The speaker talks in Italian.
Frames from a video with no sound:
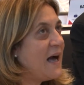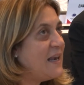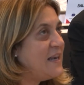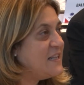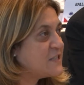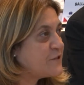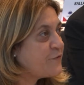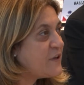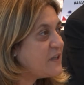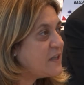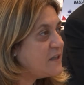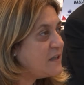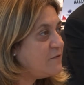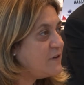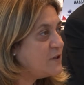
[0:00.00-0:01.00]
alle
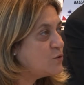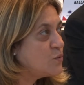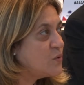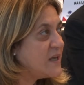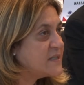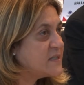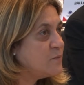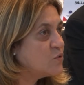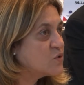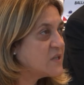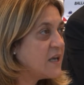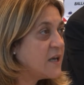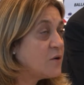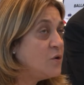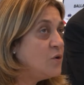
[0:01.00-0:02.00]
sfide del XXI
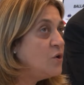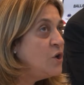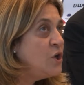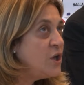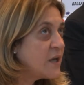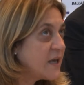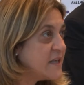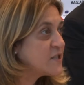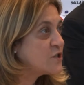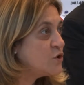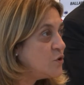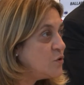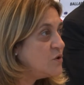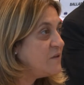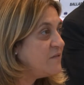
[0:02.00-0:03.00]
secolo, che
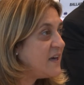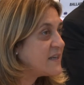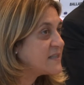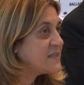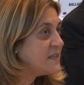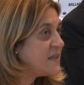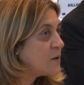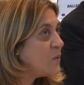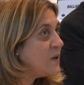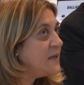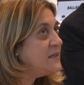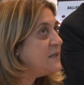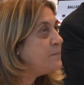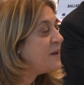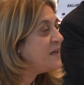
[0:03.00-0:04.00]
sono diverse da
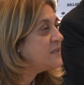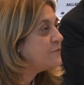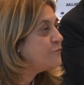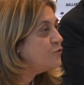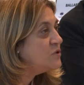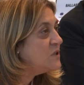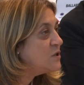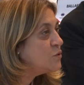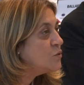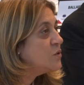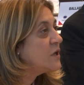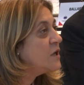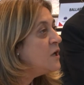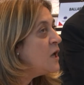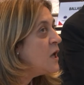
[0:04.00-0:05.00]
quelle dei padri
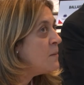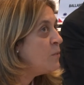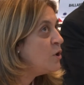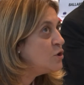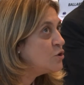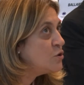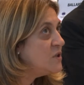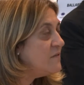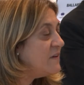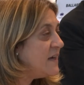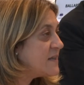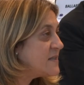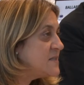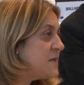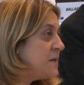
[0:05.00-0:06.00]
fondatori, molto
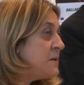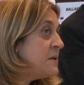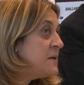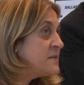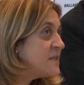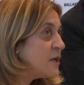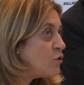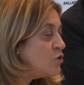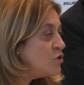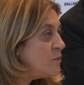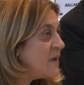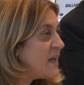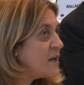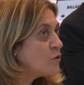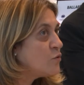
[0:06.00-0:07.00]
diverse, secondo
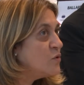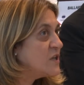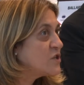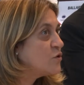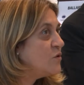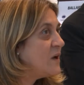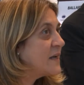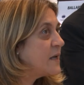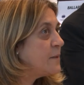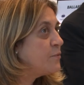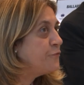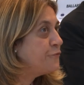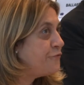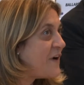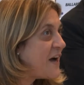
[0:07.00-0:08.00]
me alcune sono anche
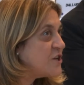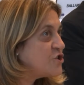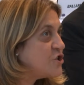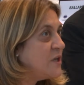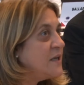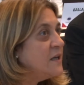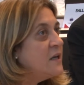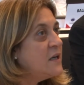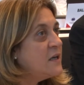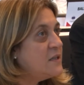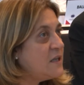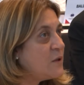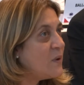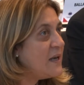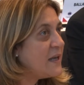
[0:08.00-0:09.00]
più facili
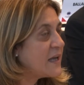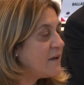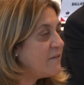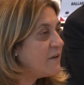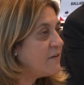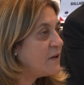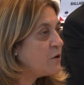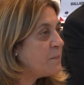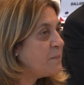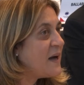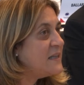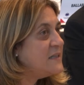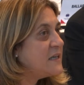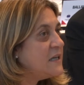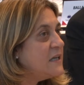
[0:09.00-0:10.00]
di quelle che avevano i
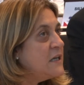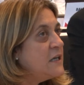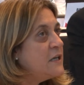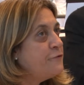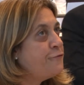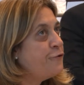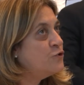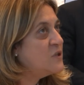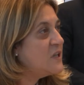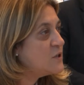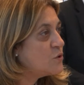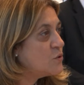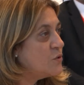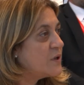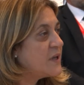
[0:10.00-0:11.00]
padri
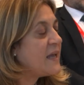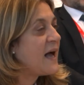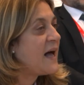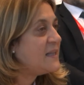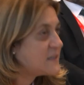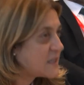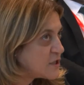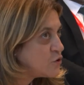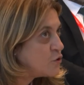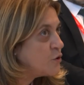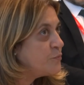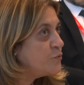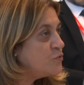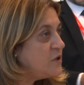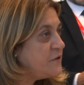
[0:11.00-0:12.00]
fondatori, altre sono
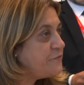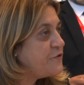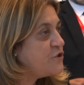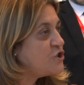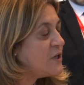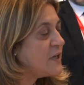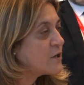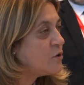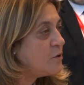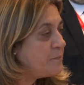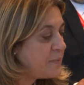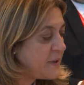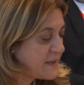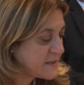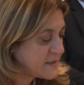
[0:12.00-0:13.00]
più difficili e
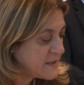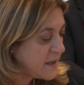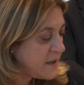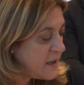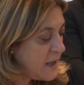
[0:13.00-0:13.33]
complesse,